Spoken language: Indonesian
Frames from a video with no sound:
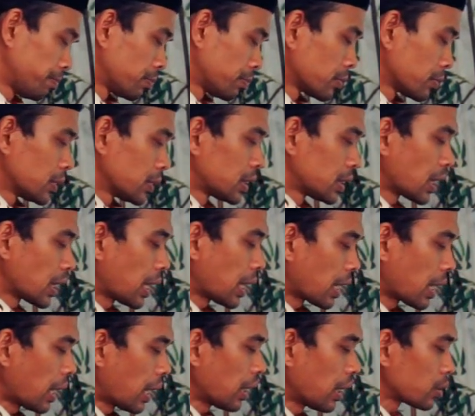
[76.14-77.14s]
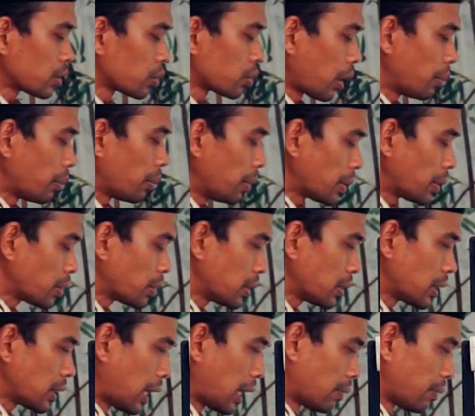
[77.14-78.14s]
sekarang suami masuk
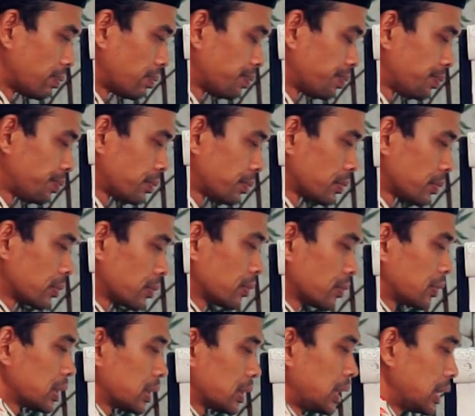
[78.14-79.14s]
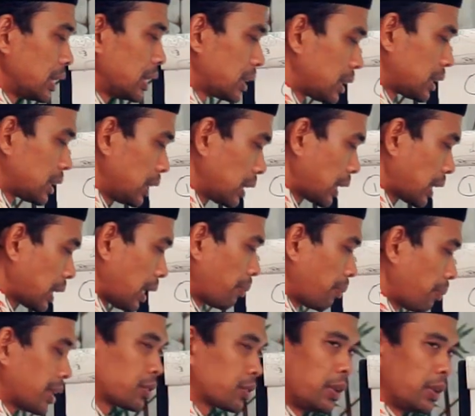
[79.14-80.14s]
Islam istri tak
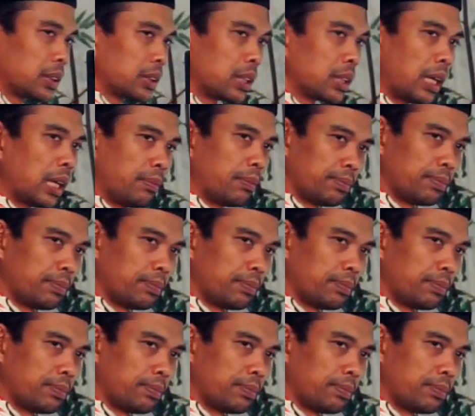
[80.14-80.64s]
masuk Islam